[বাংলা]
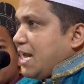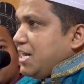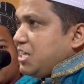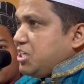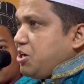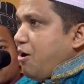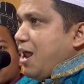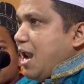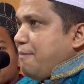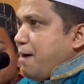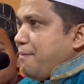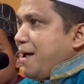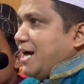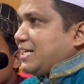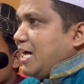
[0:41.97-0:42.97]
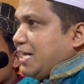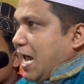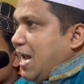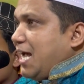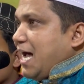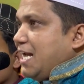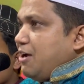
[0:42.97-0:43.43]
রিক্সাওয়ালা বাবা একটা
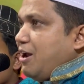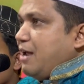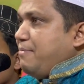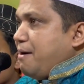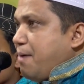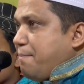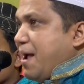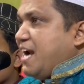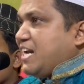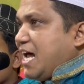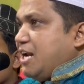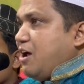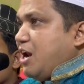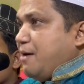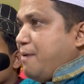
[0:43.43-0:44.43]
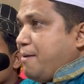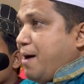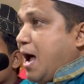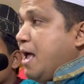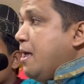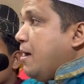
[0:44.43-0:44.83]
ঠেলা গাড়িওয়ালা বাবা ভ্যান গাড়িওয়ালা বাবা